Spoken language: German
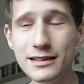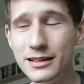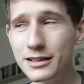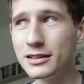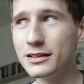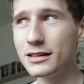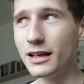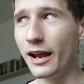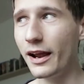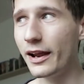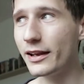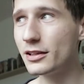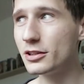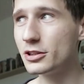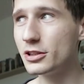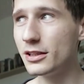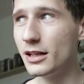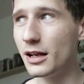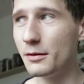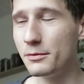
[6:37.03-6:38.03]
die ich da
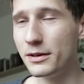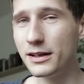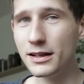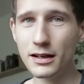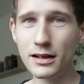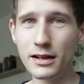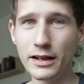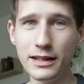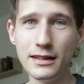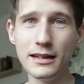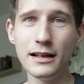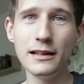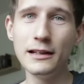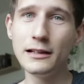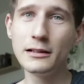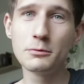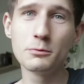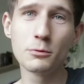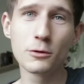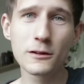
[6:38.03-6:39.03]
reingeschnitten habe mit der hinterlegten